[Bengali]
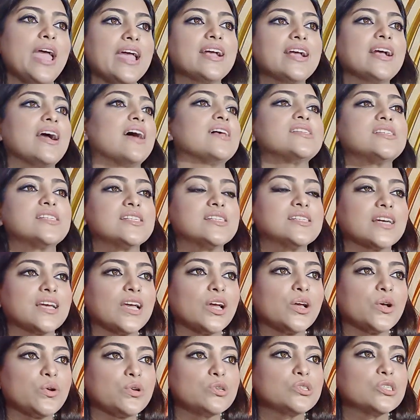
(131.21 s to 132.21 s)
এই
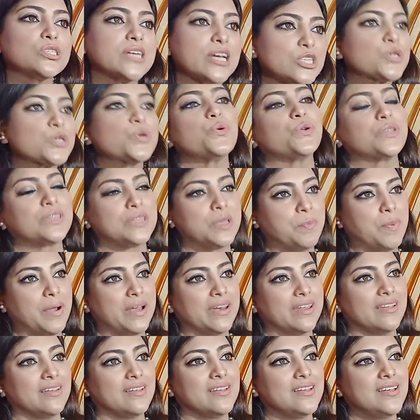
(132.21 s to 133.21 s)
কাজটাকে শেষ করতে
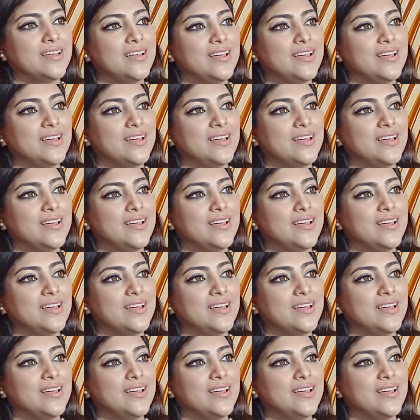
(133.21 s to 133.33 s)
পারি